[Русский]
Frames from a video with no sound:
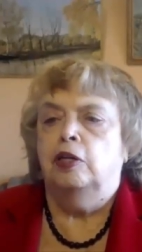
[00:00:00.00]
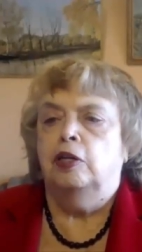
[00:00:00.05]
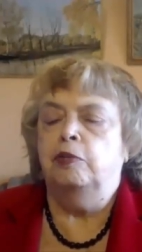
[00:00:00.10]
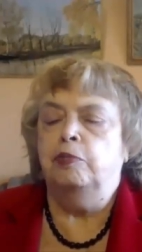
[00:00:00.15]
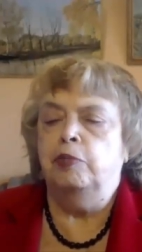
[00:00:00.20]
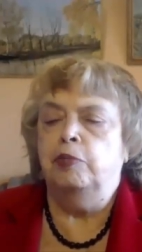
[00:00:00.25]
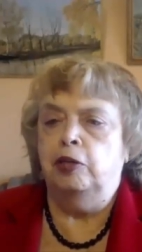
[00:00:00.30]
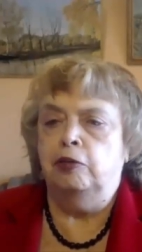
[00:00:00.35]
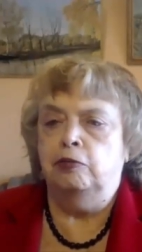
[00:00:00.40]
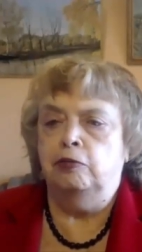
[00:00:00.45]
и
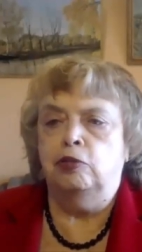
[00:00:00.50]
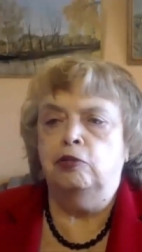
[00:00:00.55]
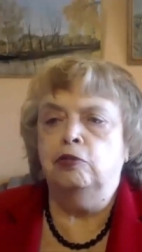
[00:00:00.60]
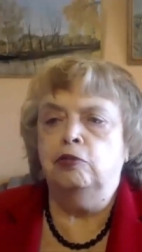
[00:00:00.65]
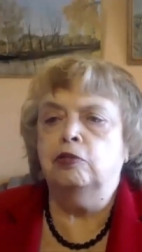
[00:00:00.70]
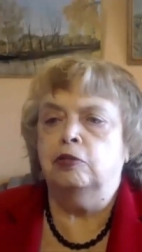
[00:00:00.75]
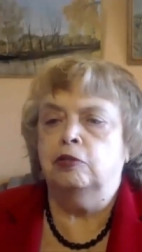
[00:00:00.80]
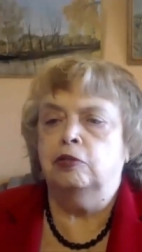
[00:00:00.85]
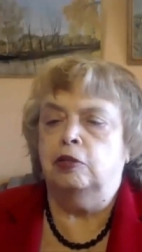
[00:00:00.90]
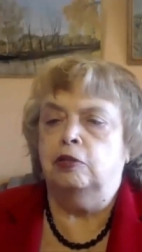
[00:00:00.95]
мне
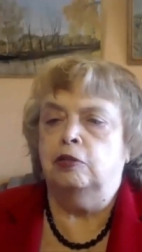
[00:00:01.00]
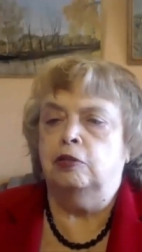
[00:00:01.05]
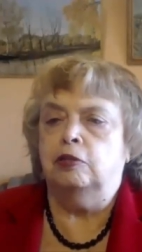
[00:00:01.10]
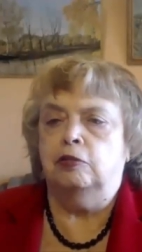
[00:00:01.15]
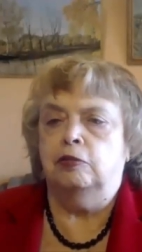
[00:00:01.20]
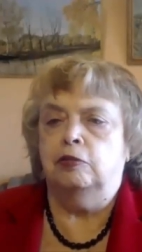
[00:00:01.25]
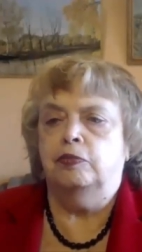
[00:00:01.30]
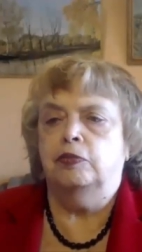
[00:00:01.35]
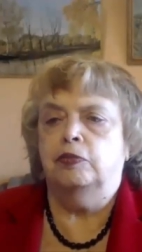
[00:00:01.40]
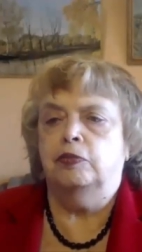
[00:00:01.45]
вдруг
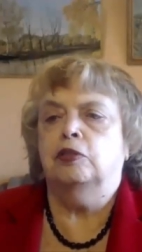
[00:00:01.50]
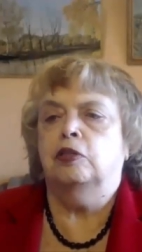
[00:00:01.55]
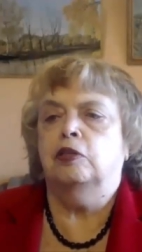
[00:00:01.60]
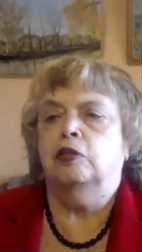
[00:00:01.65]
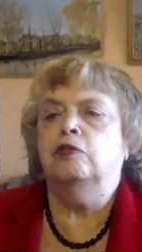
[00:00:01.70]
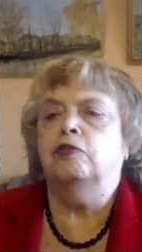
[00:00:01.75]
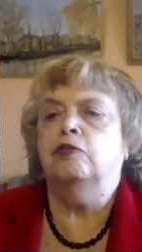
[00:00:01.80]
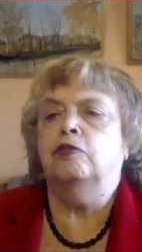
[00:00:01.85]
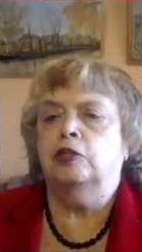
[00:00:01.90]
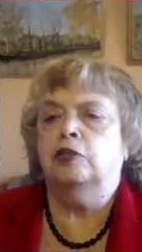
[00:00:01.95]
это э,
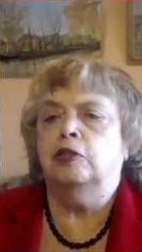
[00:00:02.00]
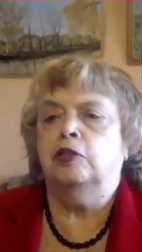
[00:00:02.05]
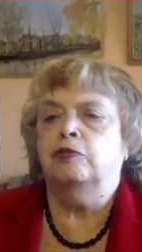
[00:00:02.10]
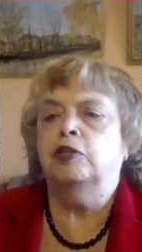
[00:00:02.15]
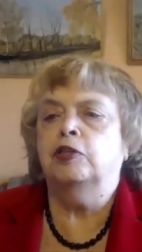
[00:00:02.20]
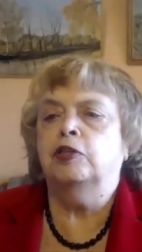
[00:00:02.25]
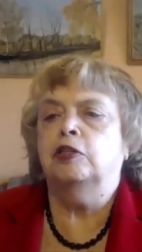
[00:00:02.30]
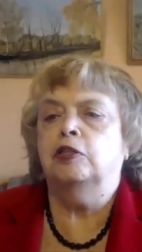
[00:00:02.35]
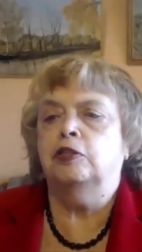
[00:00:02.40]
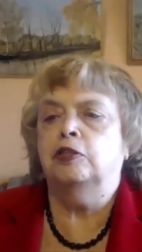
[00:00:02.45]
говорят, а
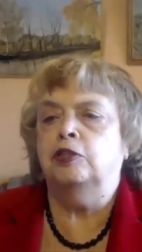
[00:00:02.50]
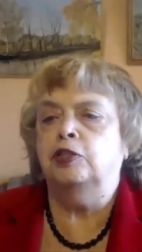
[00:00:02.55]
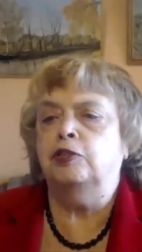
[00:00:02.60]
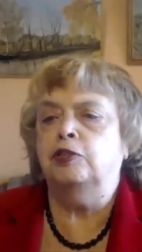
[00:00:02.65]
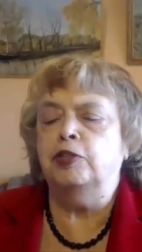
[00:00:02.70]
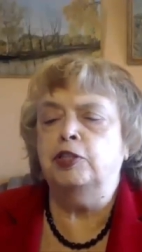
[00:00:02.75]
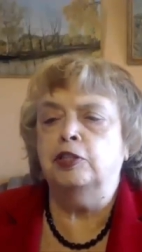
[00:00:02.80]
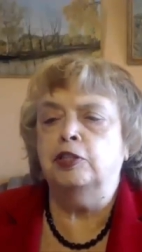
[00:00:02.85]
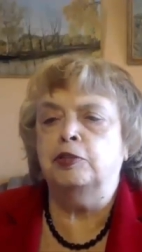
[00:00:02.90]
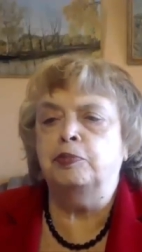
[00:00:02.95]
вы
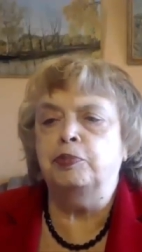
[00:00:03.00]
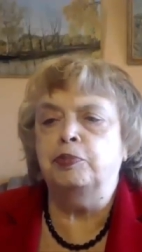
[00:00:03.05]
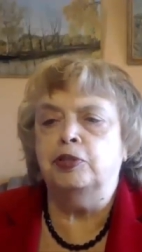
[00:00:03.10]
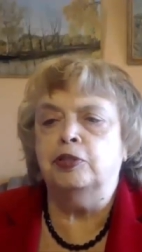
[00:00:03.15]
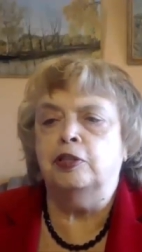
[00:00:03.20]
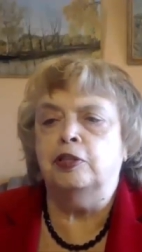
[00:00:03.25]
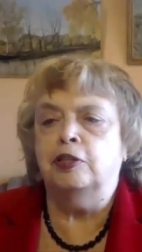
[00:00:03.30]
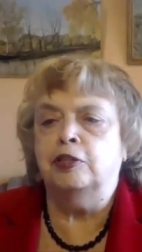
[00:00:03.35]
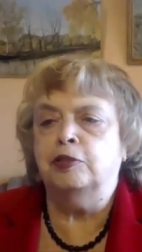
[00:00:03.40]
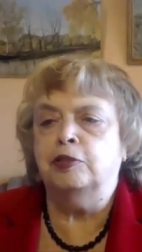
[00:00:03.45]
действительно
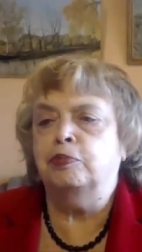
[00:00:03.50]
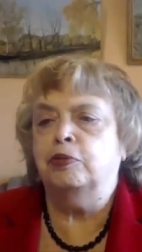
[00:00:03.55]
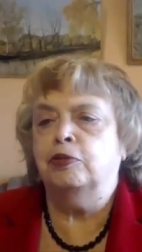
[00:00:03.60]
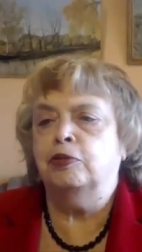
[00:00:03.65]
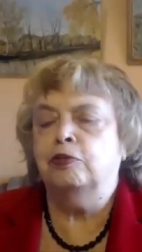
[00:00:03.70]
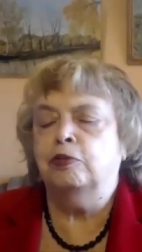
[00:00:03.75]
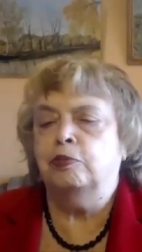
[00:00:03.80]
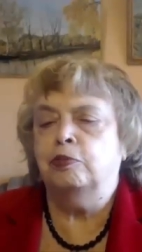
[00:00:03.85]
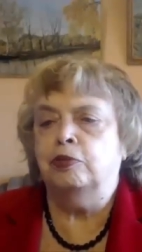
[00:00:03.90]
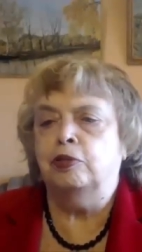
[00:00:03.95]
специалист по
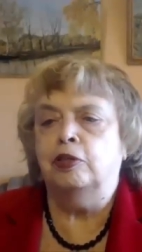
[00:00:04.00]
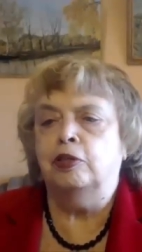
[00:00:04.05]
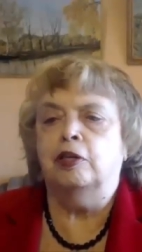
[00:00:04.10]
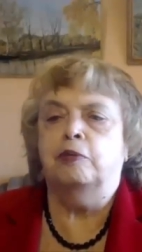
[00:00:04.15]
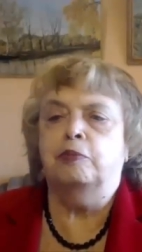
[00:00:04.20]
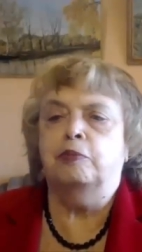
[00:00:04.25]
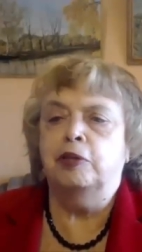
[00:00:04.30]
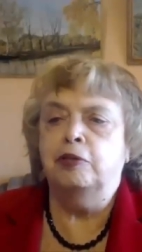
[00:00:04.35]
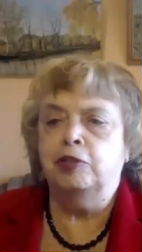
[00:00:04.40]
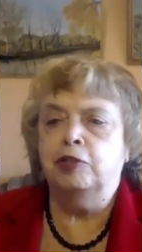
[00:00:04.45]
этому? Да,
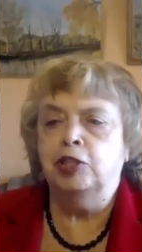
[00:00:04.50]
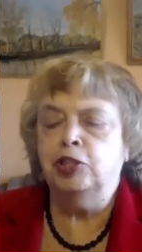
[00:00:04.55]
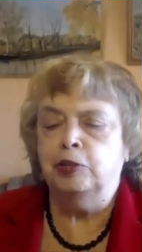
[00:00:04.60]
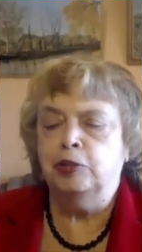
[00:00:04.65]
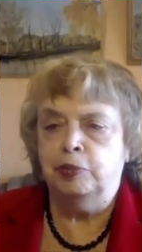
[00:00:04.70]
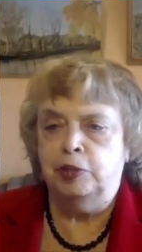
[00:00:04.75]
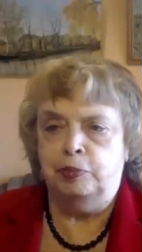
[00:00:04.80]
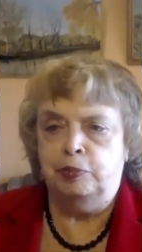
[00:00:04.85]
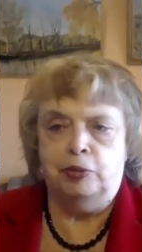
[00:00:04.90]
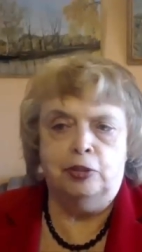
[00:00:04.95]
мы ищем
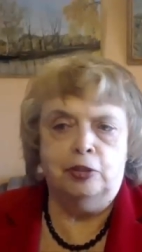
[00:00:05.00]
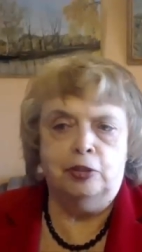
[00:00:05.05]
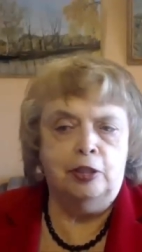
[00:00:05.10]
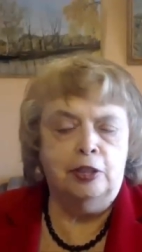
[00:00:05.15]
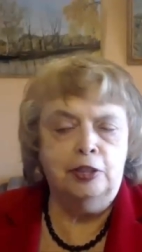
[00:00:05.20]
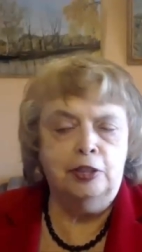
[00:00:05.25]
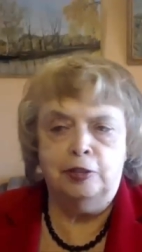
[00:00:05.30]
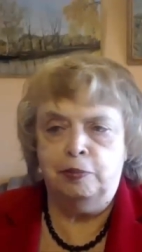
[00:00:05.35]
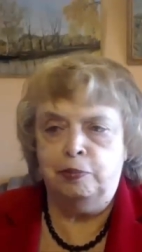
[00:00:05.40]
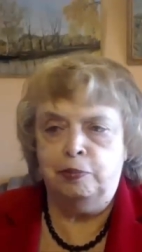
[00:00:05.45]

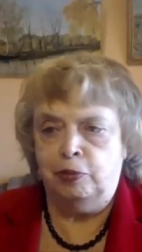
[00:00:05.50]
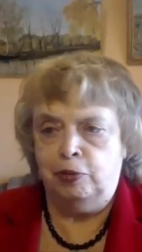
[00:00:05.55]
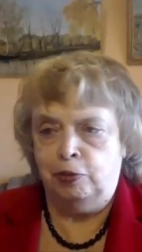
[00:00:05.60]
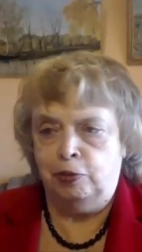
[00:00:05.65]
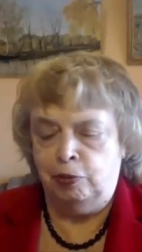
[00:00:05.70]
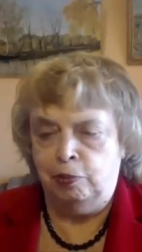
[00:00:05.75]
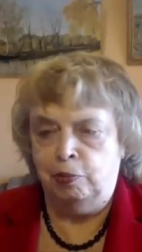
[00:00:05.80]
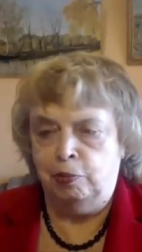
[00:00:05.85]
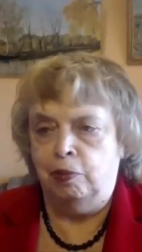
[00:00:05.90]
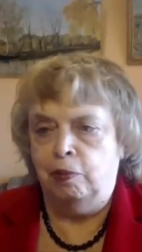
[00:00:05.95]
специалиста по
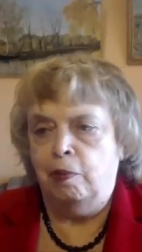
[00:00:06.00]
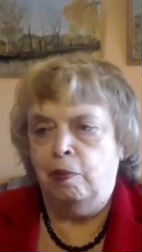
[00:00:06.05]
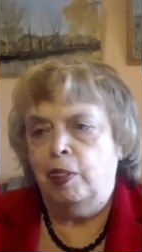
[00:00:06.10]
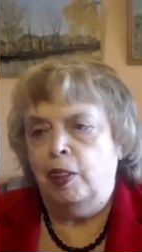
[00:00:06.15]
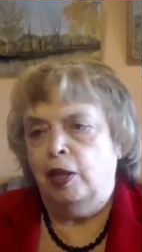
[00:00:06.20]
этому.